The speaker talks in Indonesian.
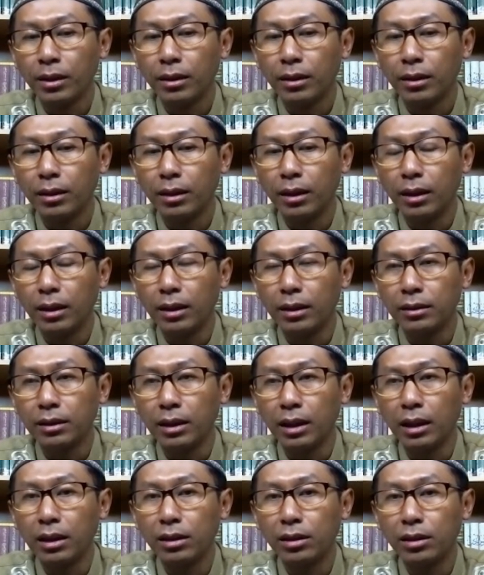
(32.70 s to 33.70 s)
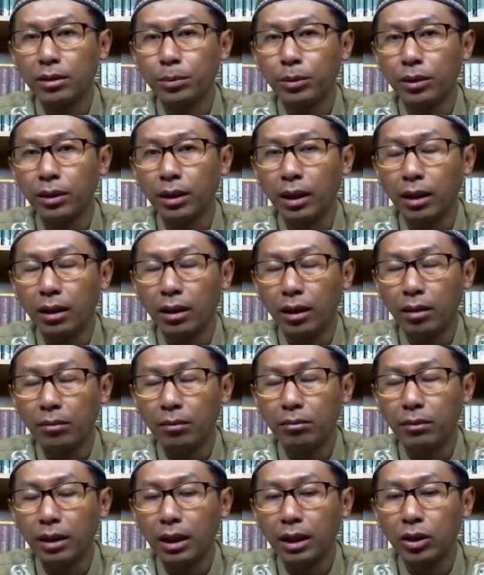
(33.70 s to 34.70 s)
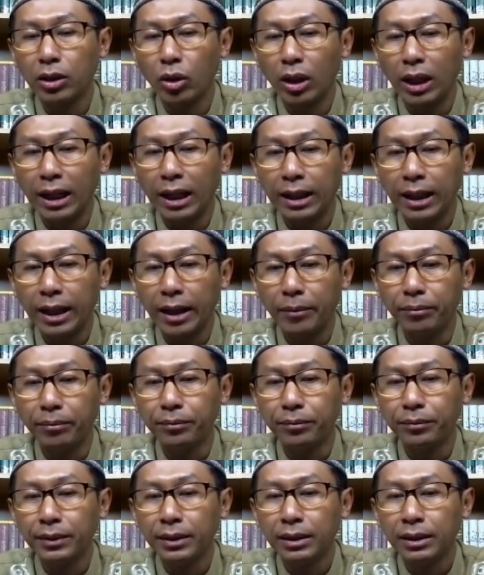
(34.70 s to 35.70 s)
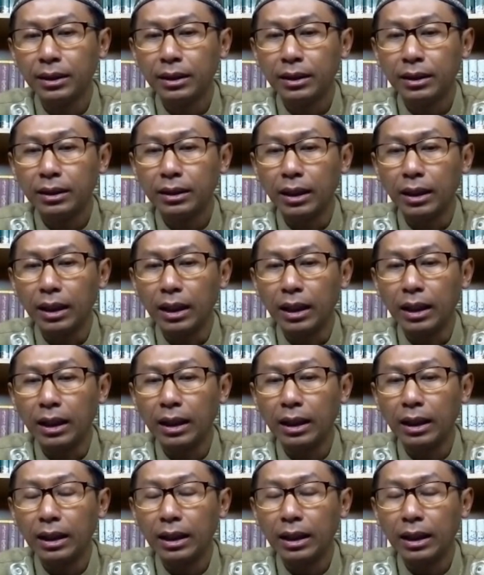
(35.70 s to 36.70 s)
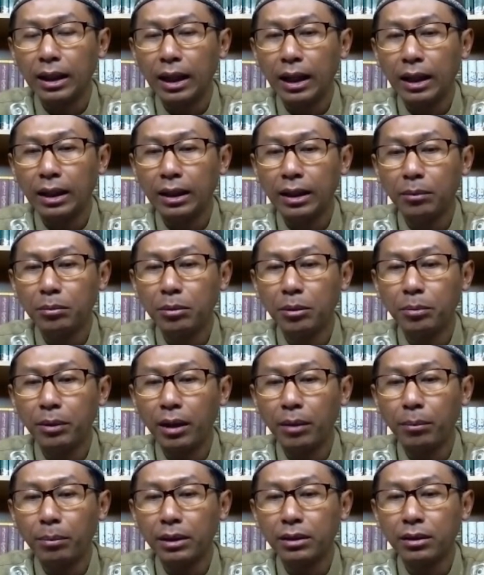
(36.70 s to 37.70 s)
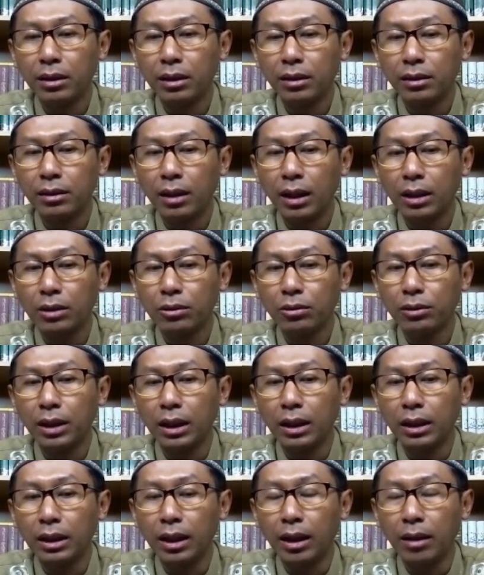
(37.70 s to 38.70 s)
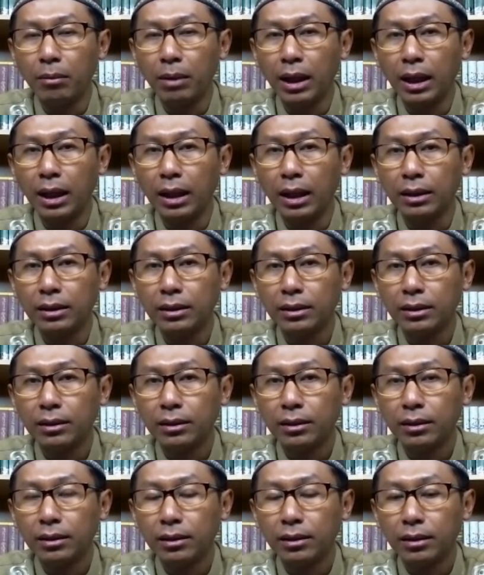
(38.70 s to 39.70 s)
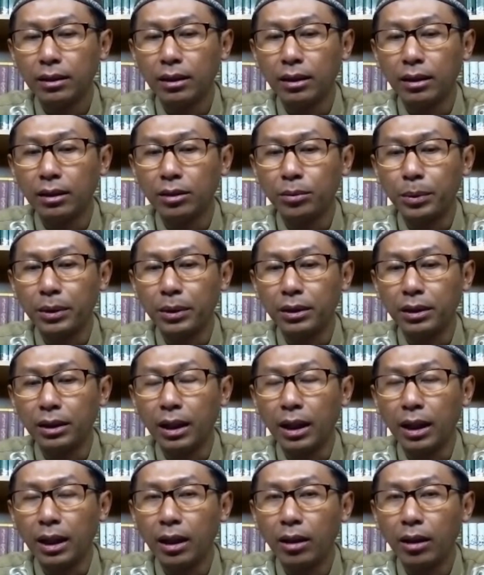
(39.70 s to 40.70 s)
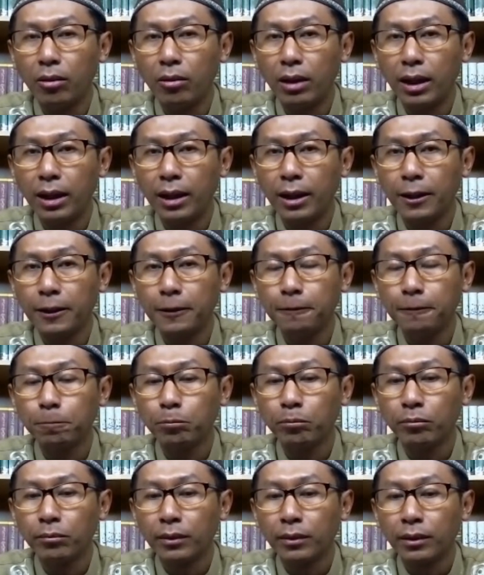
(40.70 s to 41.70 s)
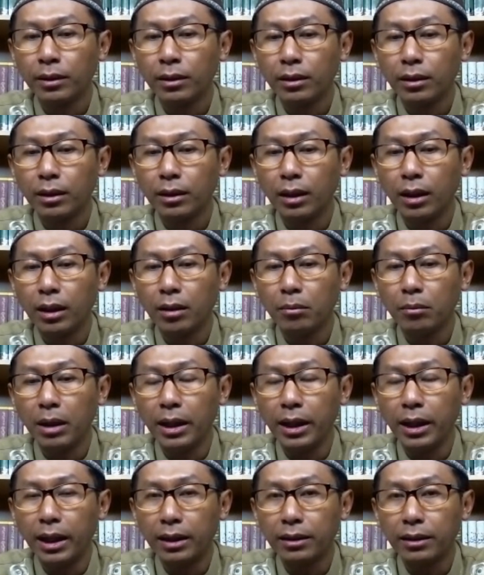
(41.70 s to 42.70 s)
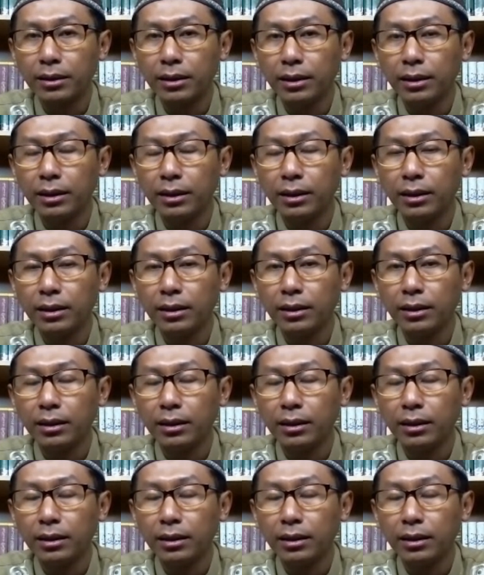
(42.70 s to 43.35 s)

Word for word: Nah, sering disebut nagam atau langgam. Nah, ada beberapa jenis lagu dan irama. Nah, seperti nahawan, ya, bayati,